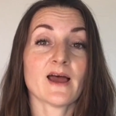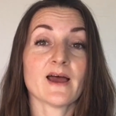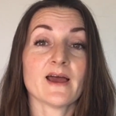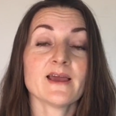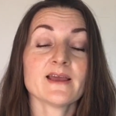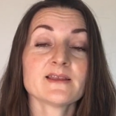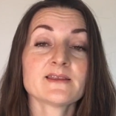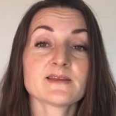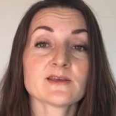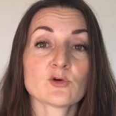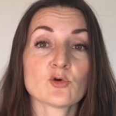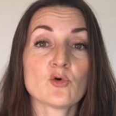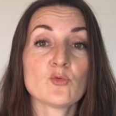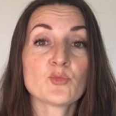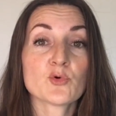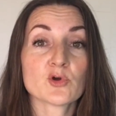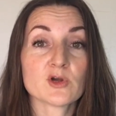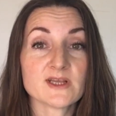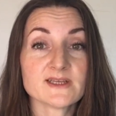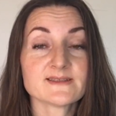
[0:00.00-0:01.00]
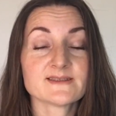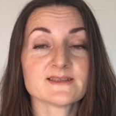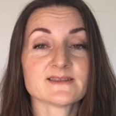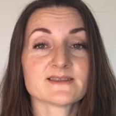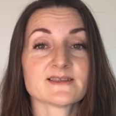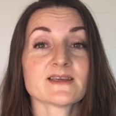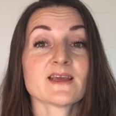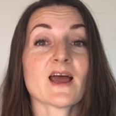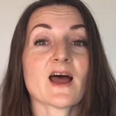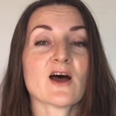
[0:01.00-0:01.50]
à interrompre la
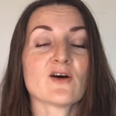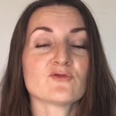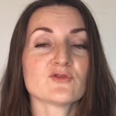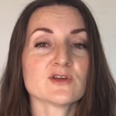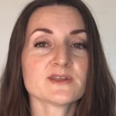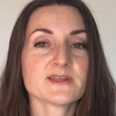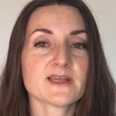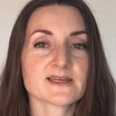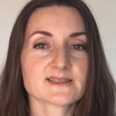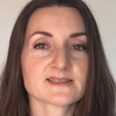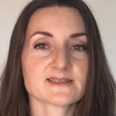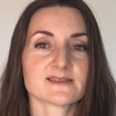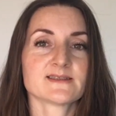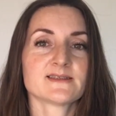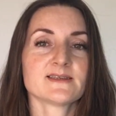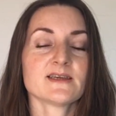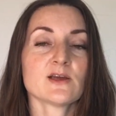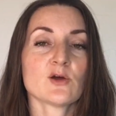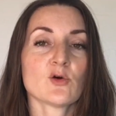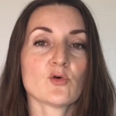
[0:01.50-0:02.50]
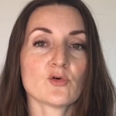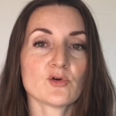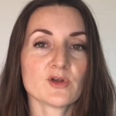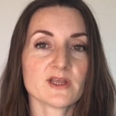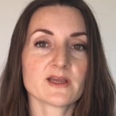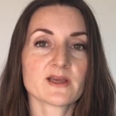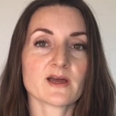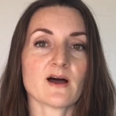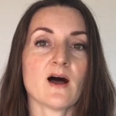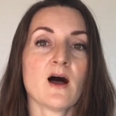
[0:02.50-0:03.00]
tétée avant d'accéder au
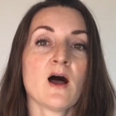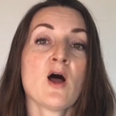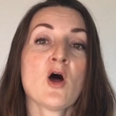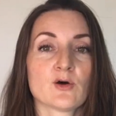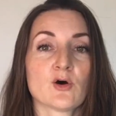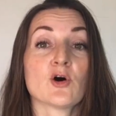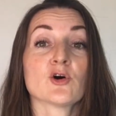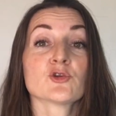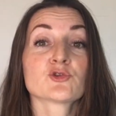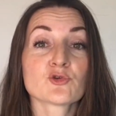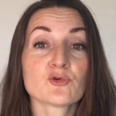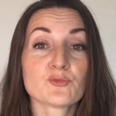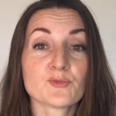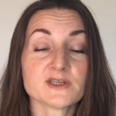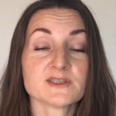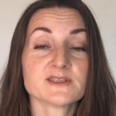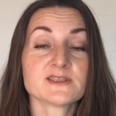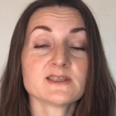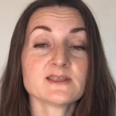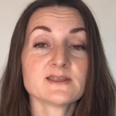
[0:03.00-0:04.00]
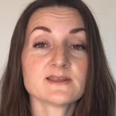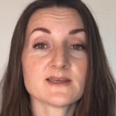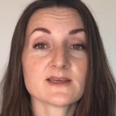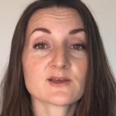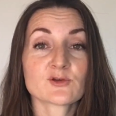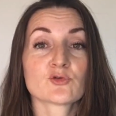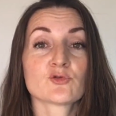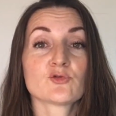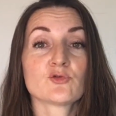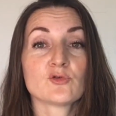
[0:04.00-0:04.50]
lait gras. Autrement dit,
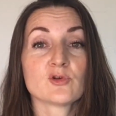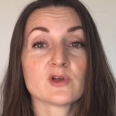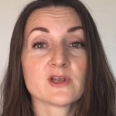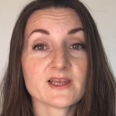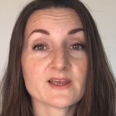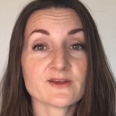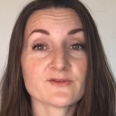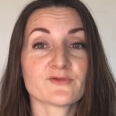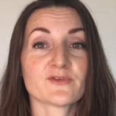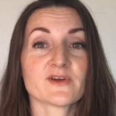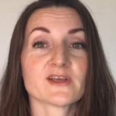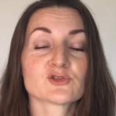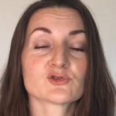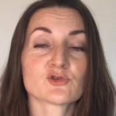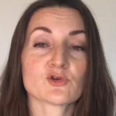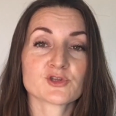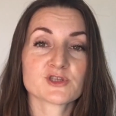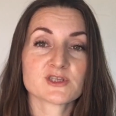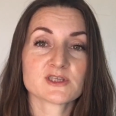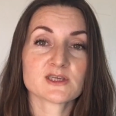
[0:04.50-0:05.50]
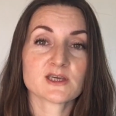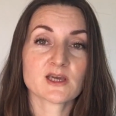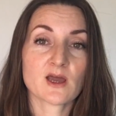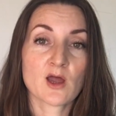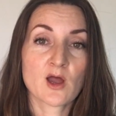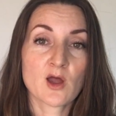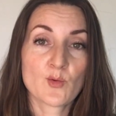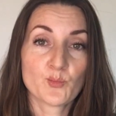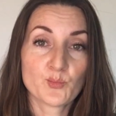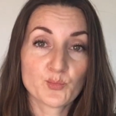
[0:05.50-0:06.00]
dès que le lait va sortir
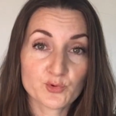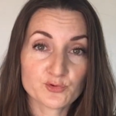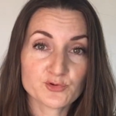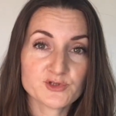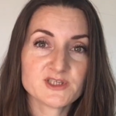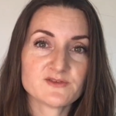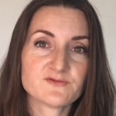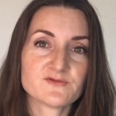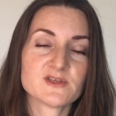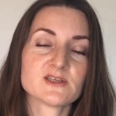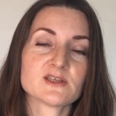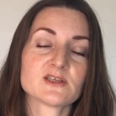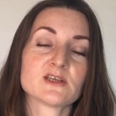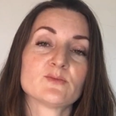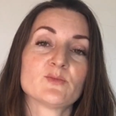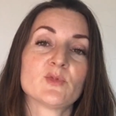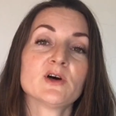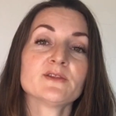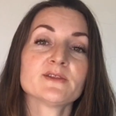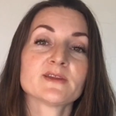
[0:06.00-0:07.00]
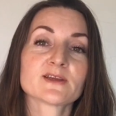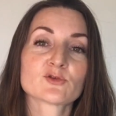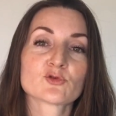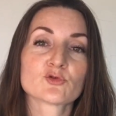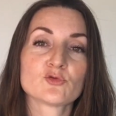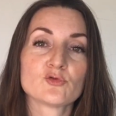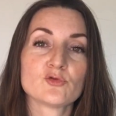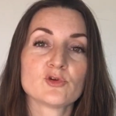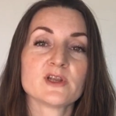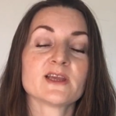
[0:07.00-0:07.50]
plus difficilement, dès
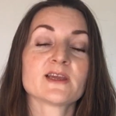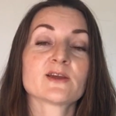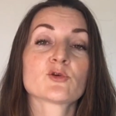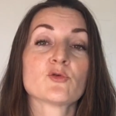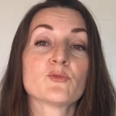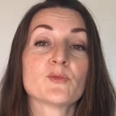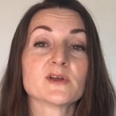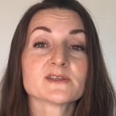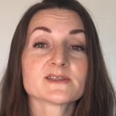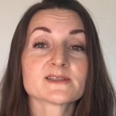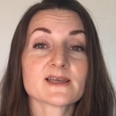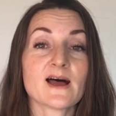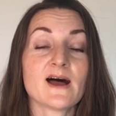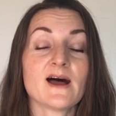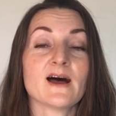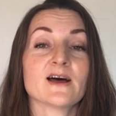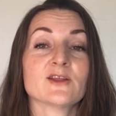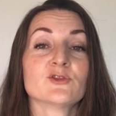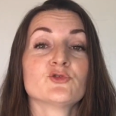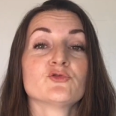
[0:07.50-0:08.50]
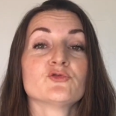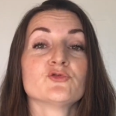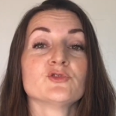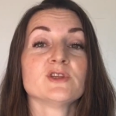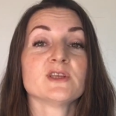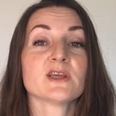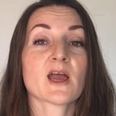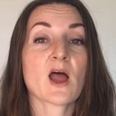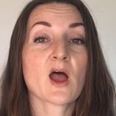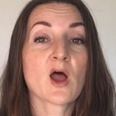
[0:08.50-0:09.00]
que le lait commencera à
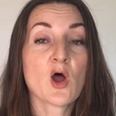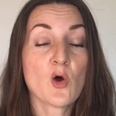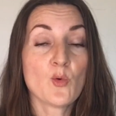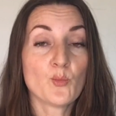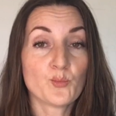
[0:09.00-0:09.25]
devenir